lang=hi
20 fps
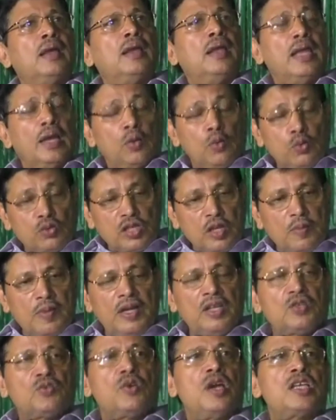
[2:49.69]
लेकिन उससे
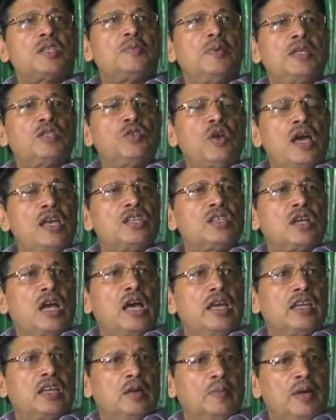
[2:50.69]
बड़ी चॉइस भी जो
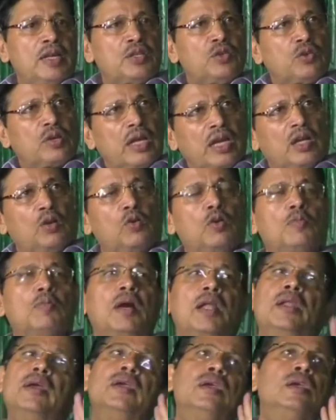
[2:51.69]
हाईकमान जो कहेगा वो हम
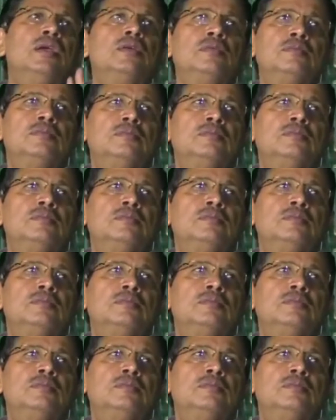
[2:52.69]
मानेंगे